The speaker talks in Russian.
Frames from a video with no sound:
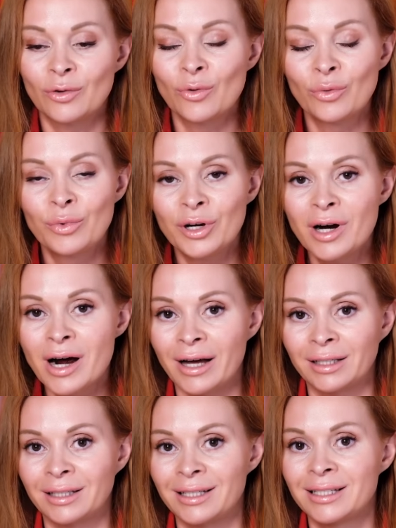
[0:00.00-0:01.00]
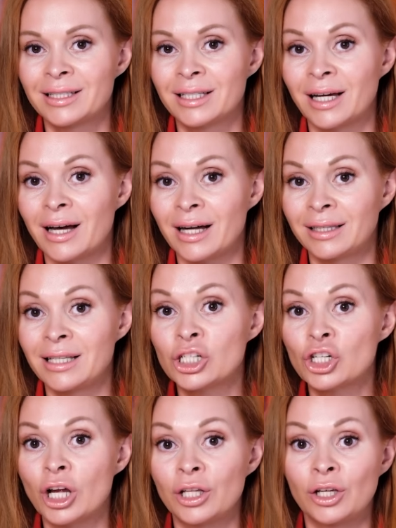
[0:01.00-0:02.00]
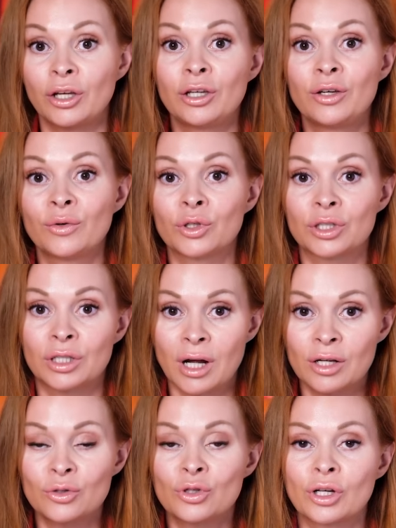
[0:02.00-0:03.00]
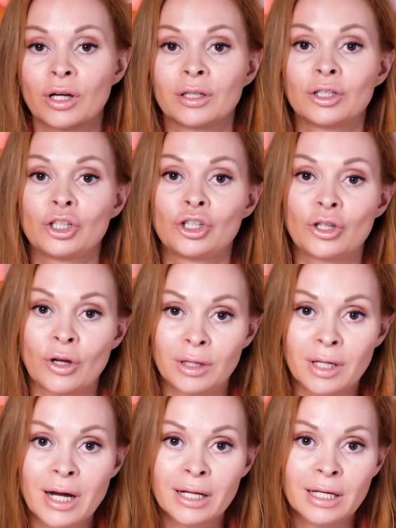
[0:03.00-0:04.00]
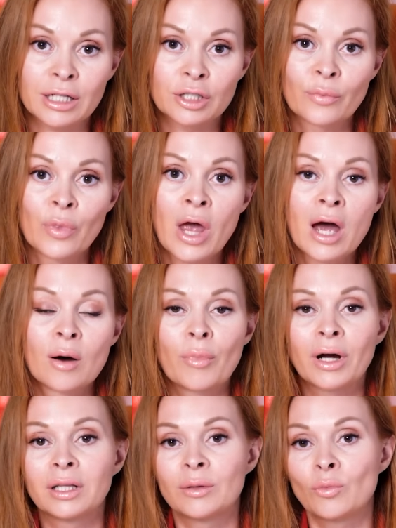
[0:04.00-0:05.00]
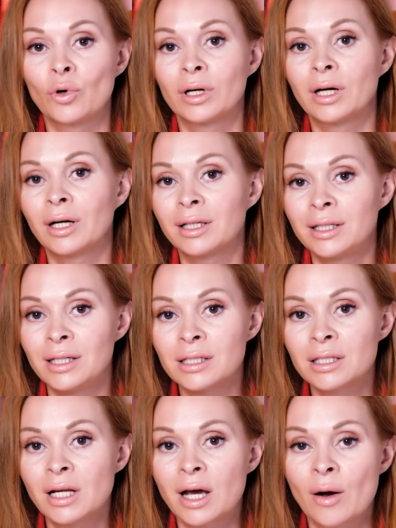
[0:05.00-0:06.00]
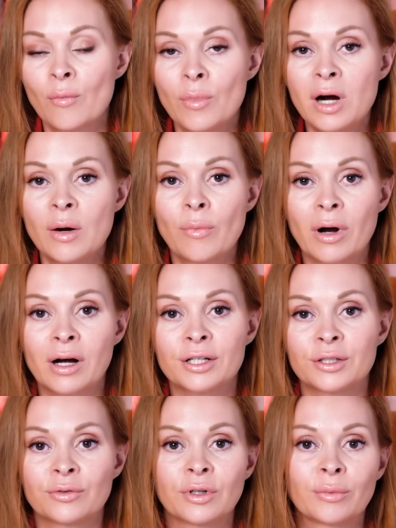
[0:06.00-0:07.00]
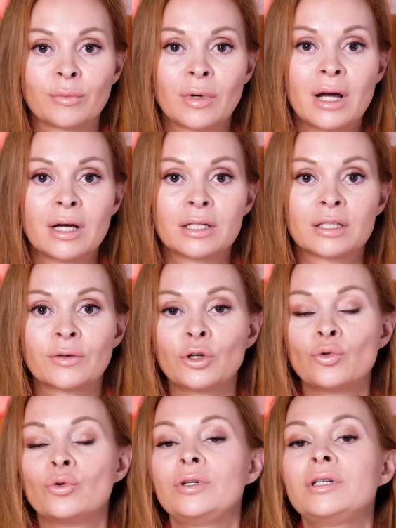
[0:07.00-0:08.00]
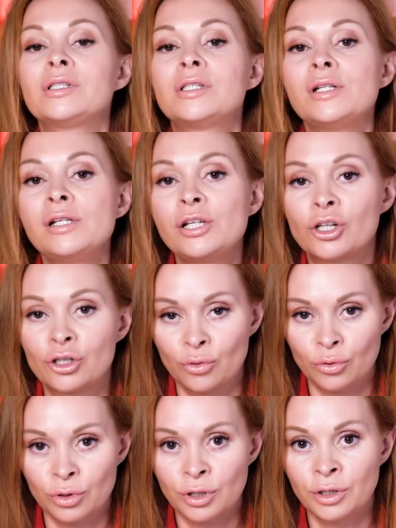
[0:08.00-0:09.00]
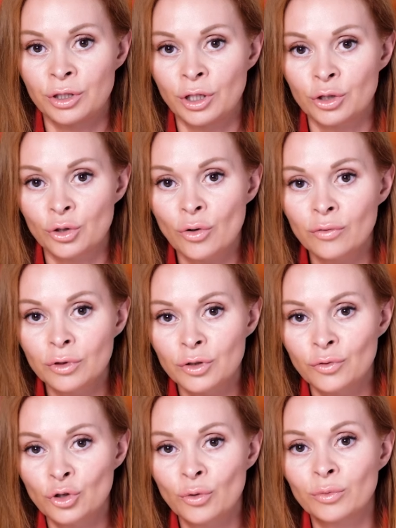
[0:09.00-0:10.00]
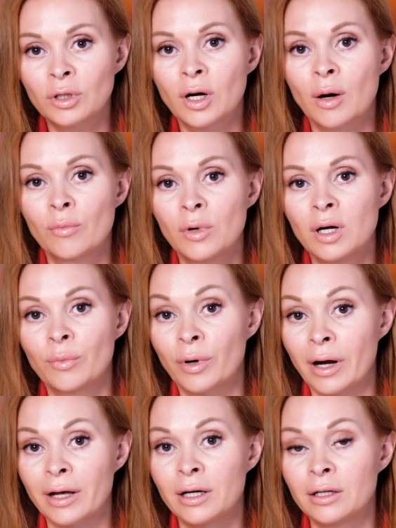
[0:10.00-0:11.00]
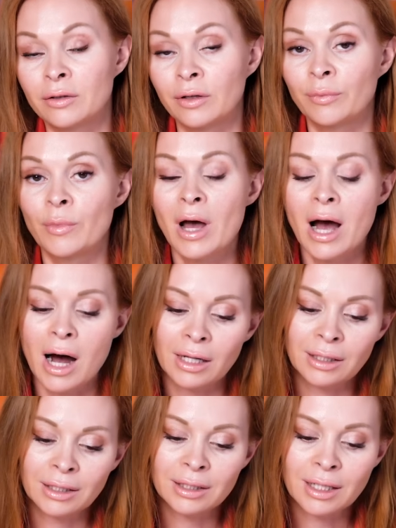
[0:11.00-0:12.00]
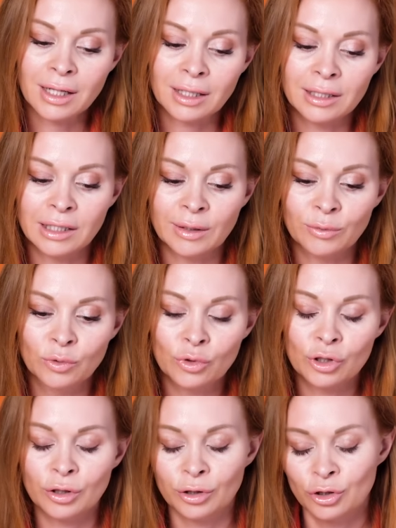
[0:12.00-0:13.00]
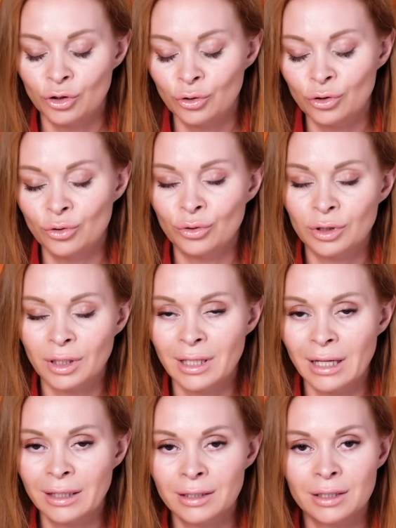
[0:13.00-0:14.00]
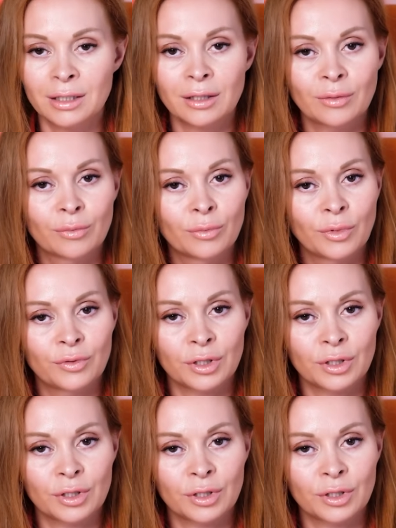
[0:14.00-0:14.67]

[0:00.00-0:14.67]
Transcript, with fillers: убегает из за отношений, его сразу же начинает догонять. Поэтому, а, если мы показываем свою излишнюю заинтересованность в чем-то, мы проигрываем. А тогда, когда нам нужно чуть-чуть отдалиться, мы